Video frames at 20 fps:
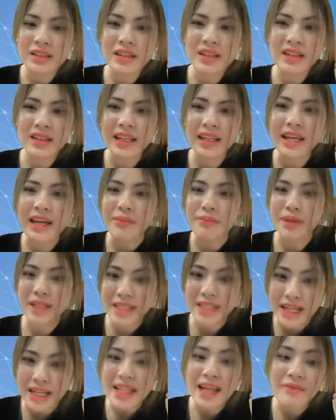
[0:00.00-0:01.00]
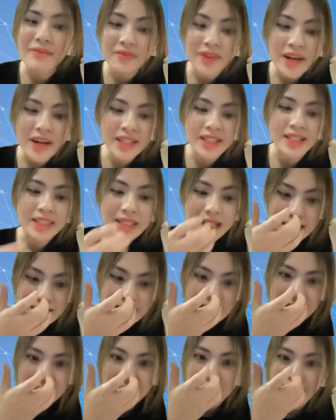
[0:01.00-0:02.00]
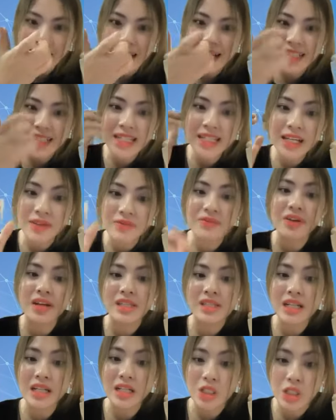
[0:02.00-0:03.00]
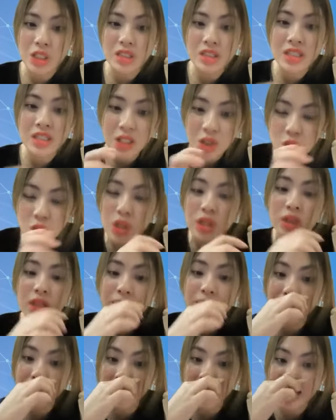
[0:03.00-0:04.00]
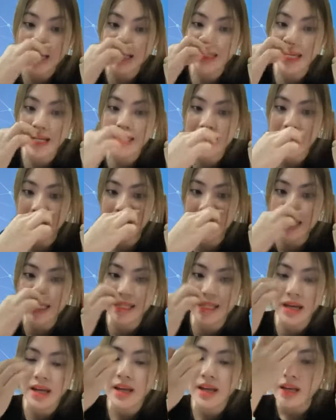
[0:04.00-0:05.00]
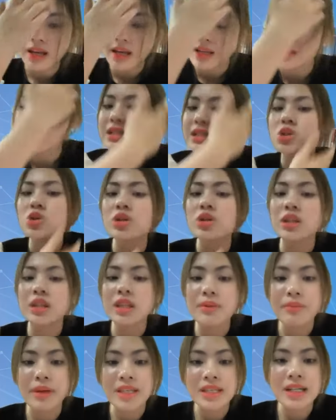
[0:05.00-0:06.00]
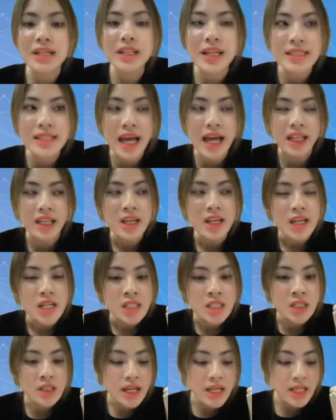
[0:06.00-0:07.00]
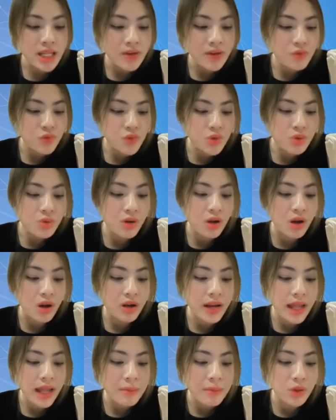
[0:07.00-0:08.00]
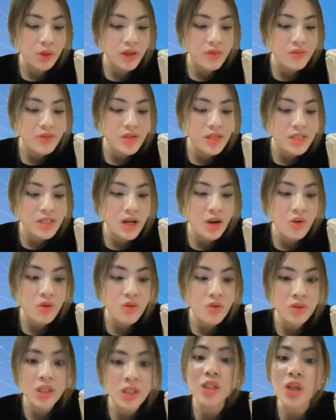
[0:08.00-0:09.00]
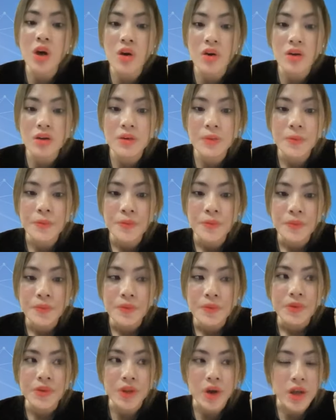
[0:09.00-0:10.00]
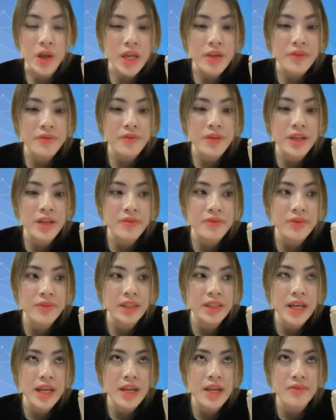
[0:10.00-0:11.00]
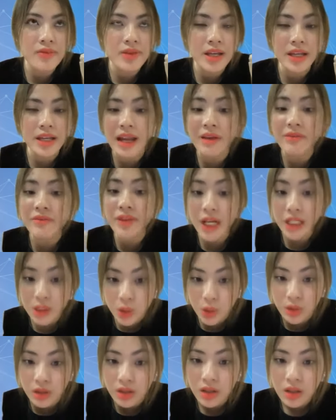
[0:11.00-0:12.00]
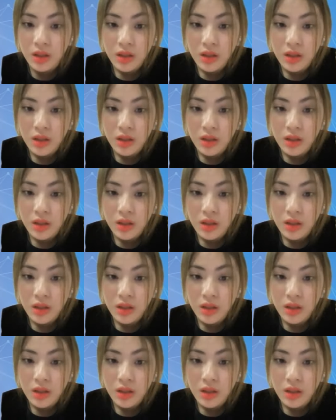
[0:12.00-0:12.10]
là để mà tránh lạm phát thì chắc chắn là anh chị cần phải dịch, dịch chuyển tiền mặt sang tài sản anh chị nhé. Dịch chuyển tiền mặt sang tài sản. Trước đây thì em Vui cũng có làm một cái video TikTok nói kể về vấn đề về lạm phát rồi.